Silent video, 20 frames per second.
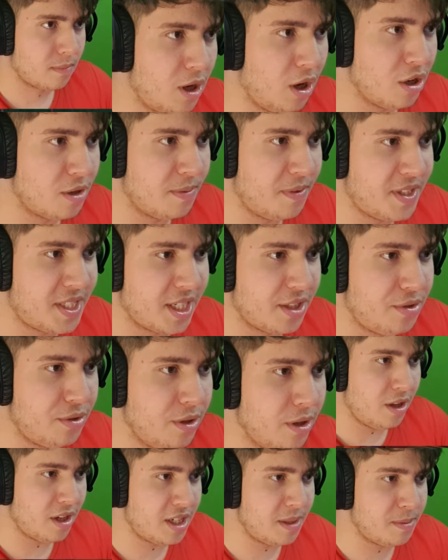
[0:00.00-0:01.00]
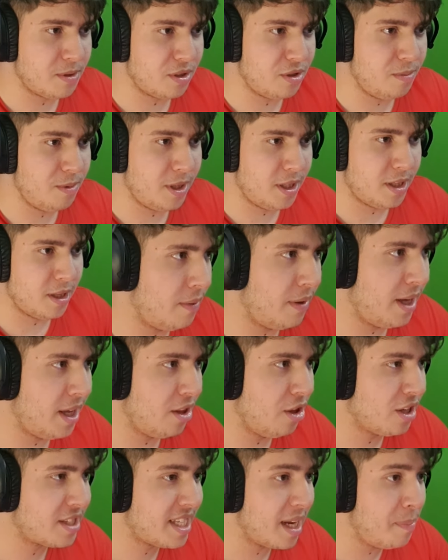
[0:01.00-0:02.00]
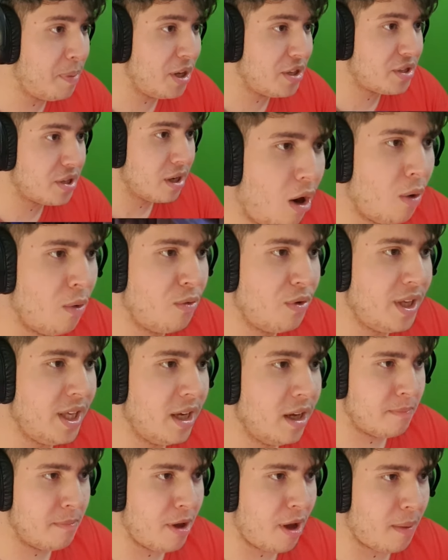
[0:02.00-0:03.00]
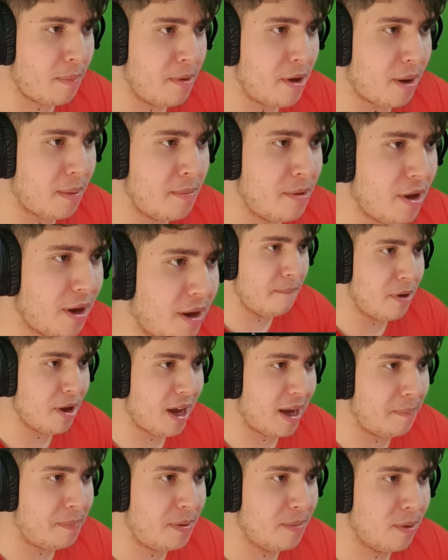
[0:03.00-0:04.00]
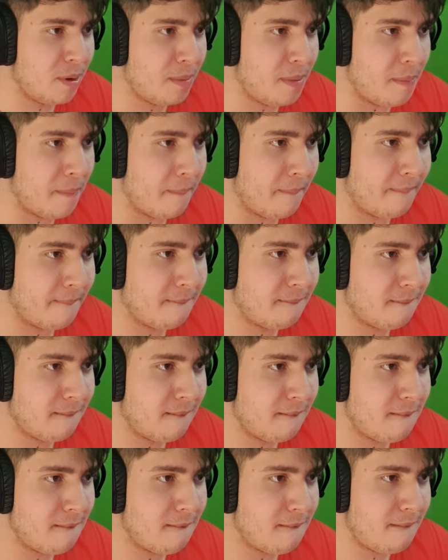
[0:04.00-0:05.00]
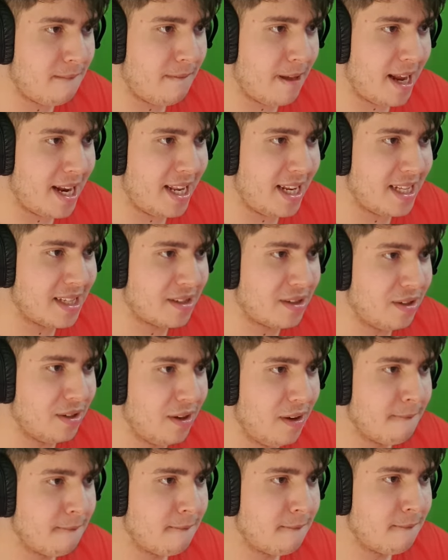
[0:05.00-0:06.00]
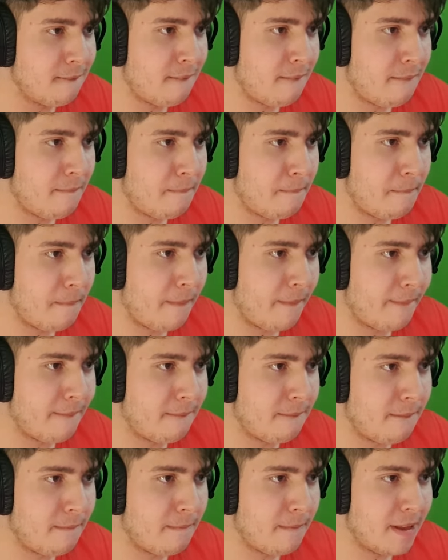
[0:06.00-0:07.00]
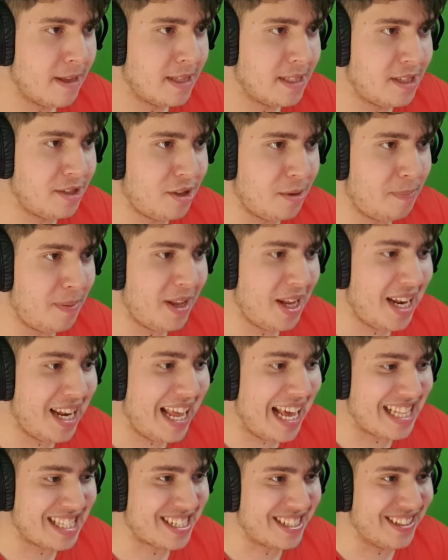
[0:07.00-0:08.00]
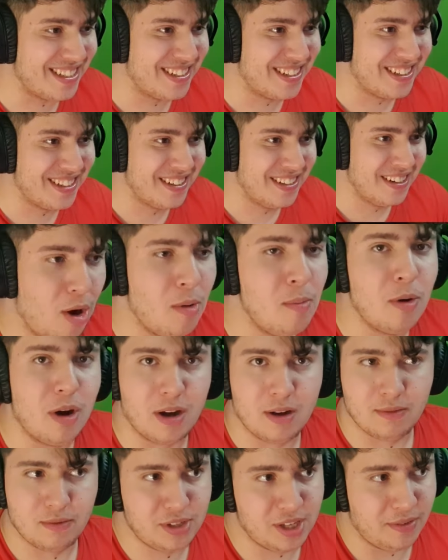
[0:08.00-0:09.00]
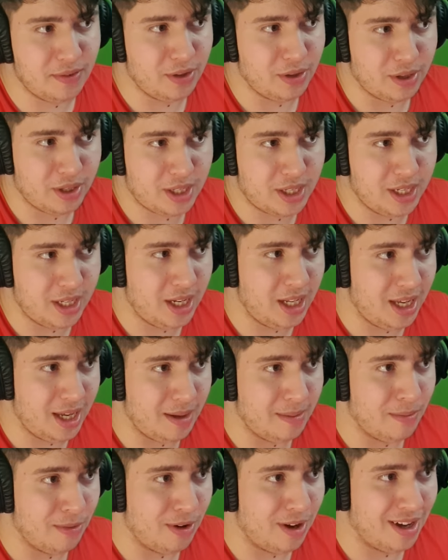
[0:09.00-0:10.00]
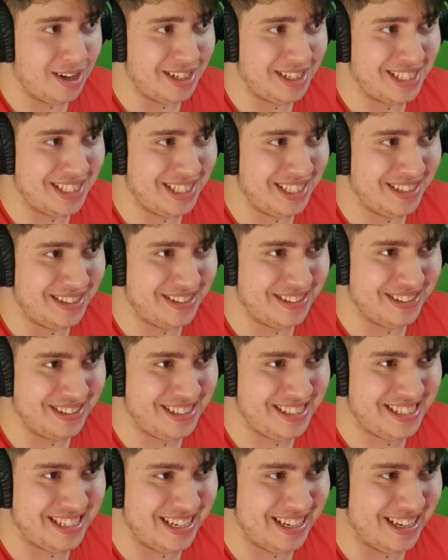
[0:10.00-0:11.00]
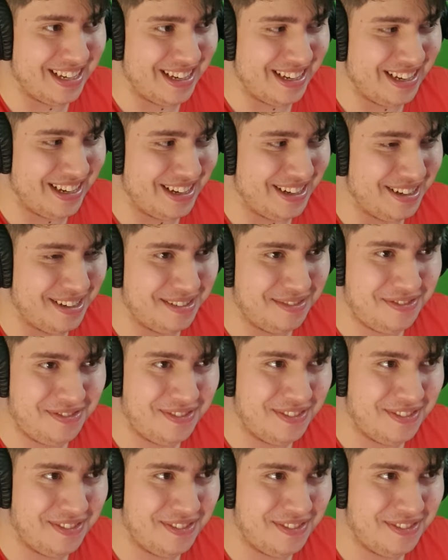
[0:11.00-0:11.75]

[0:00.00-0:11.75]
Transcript: Non, je me fais tirer dessus. Non, j'ai besoin du build. Ah oui. Non, ça botte Oh oui. Meurs, meurs, meurs, meurs rapidement même. Allez, let's go S'il te plaît, let's go Au moins, vous avez un kill et moi, j'ai du stuff